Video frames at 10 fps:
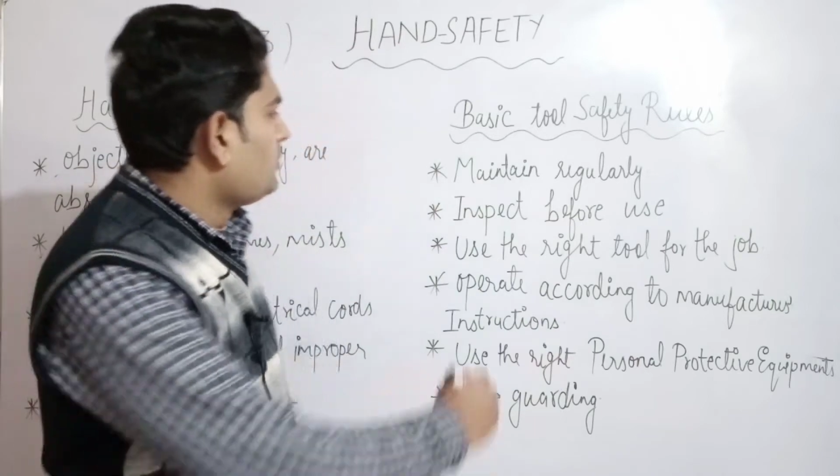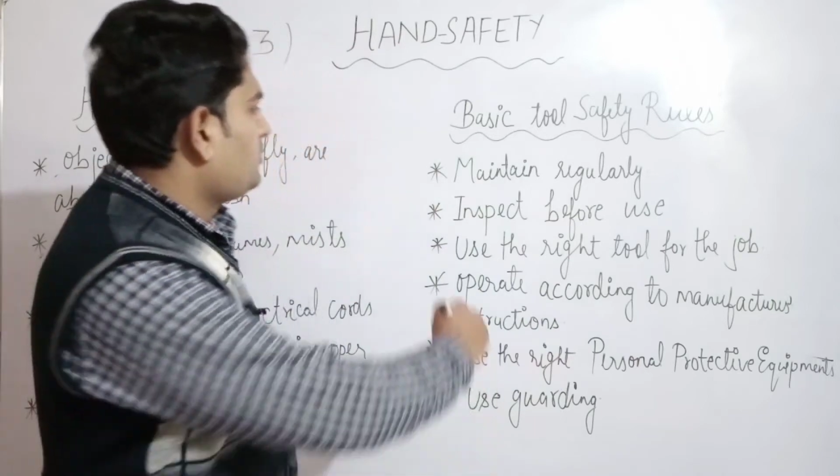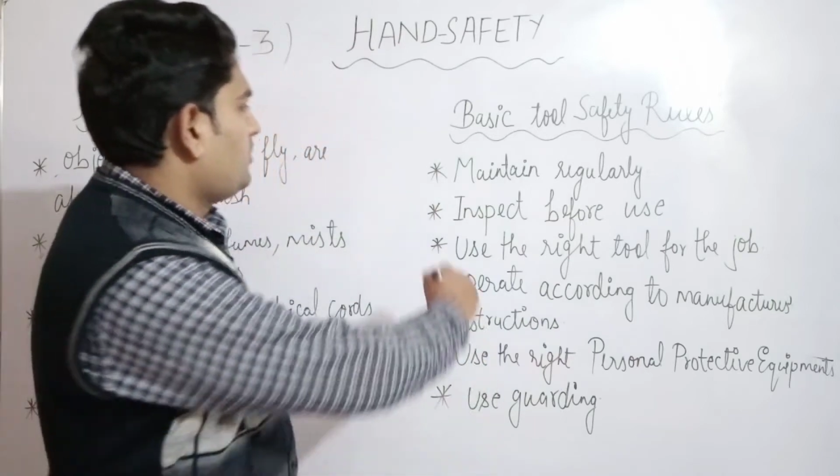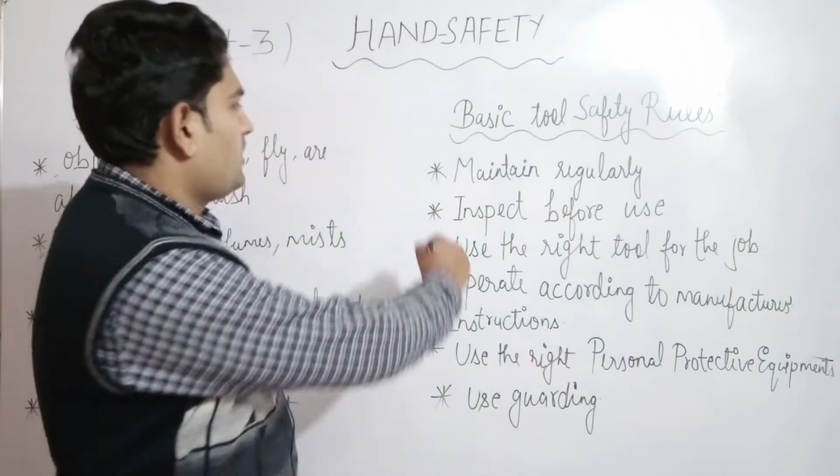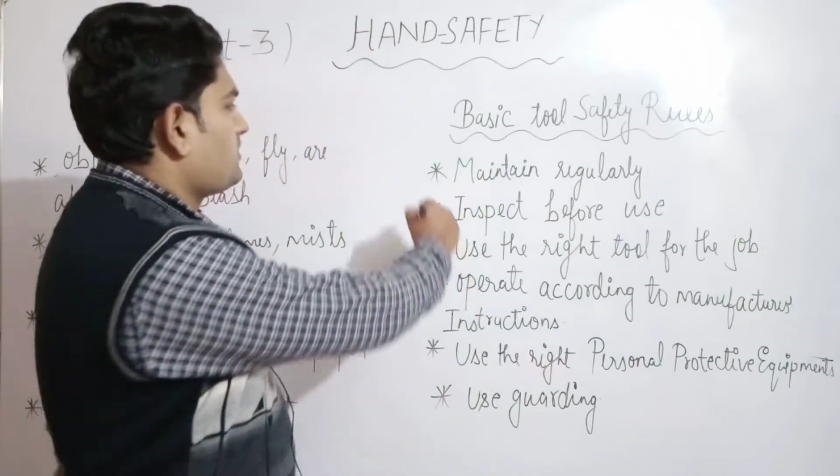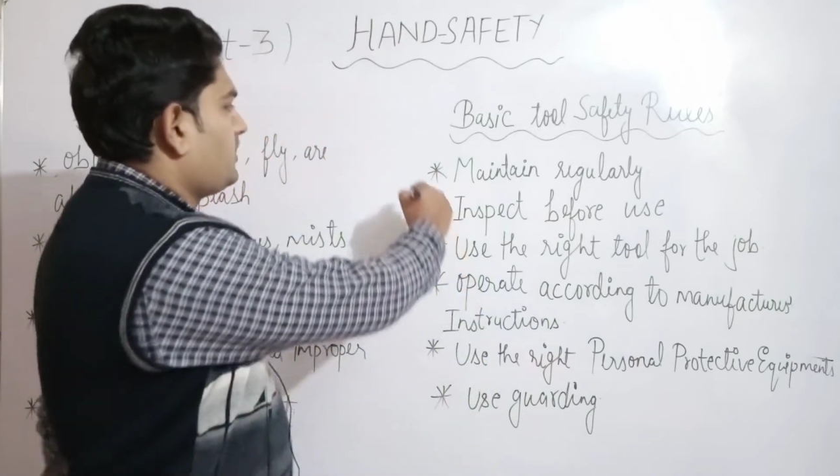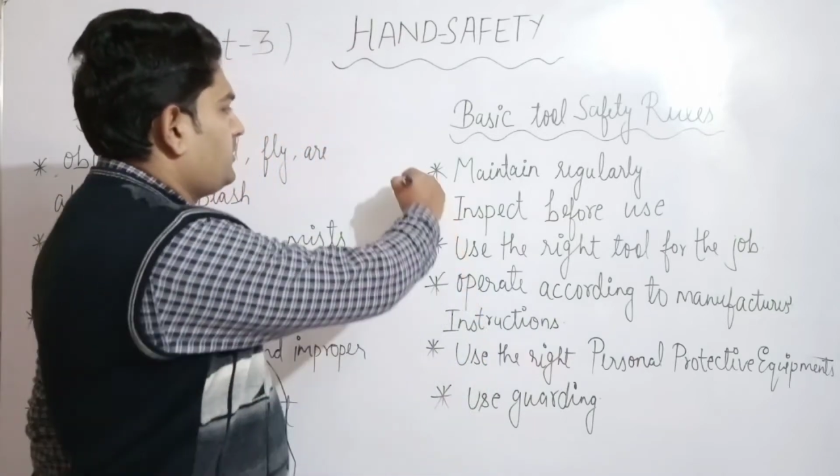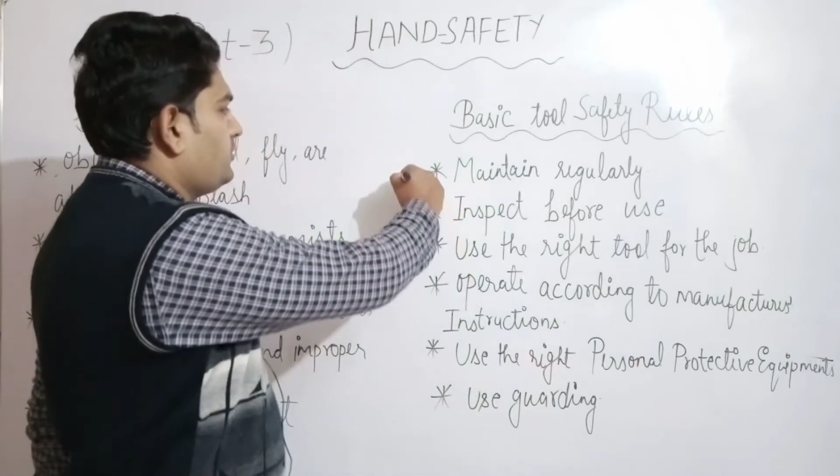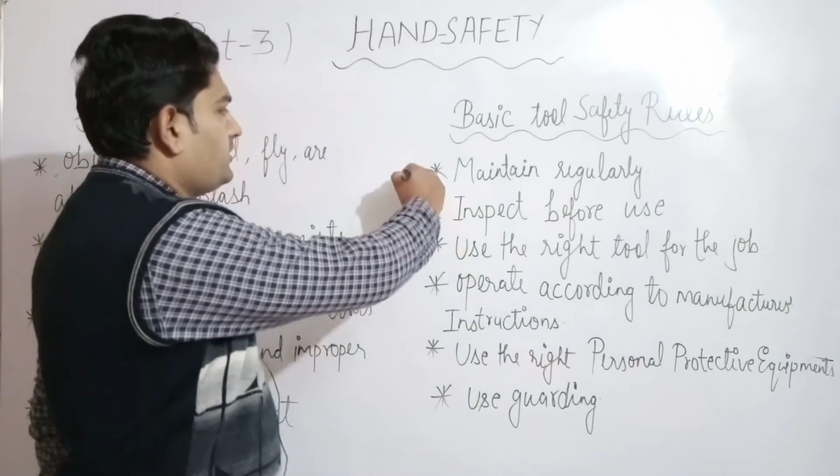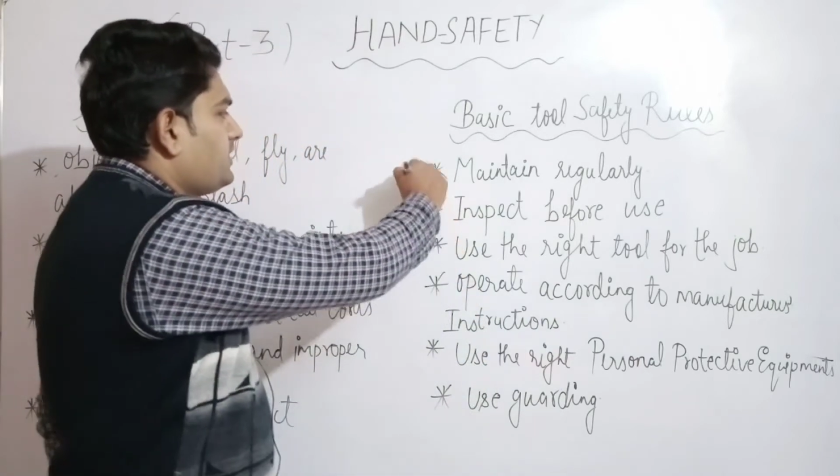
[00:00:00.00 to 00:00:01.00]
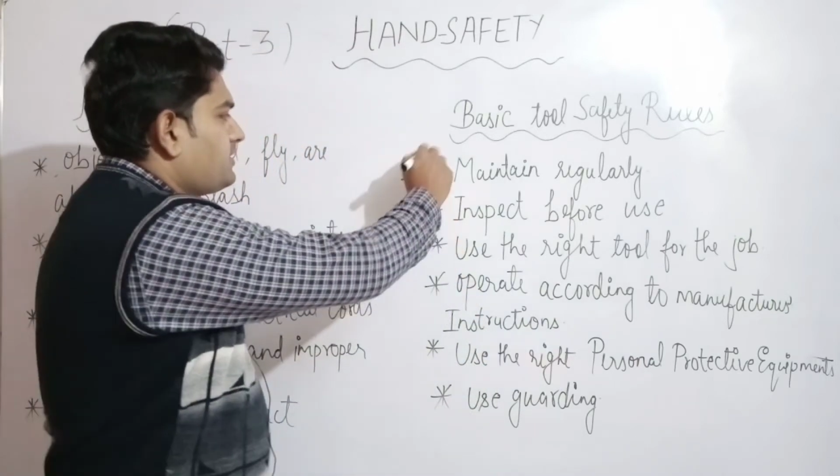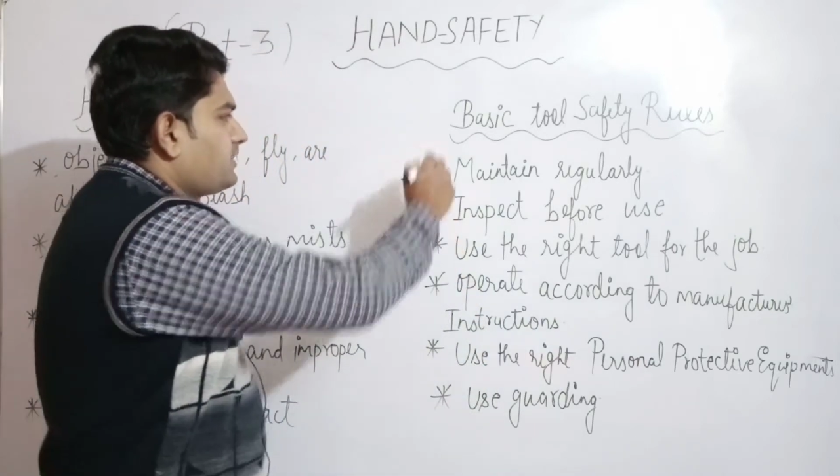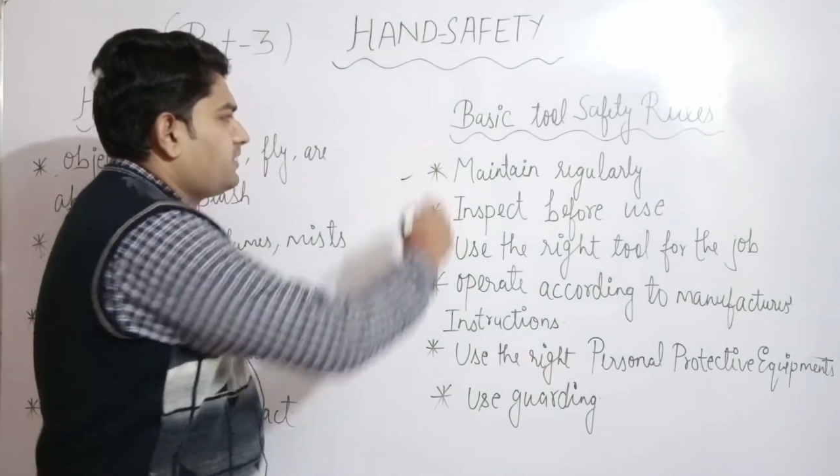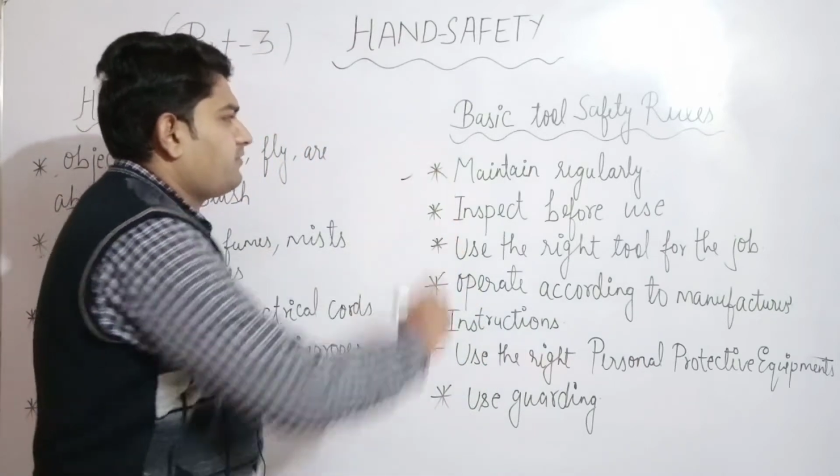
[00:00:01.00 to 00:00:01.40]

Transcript: तो आसानी होती है जैसे कि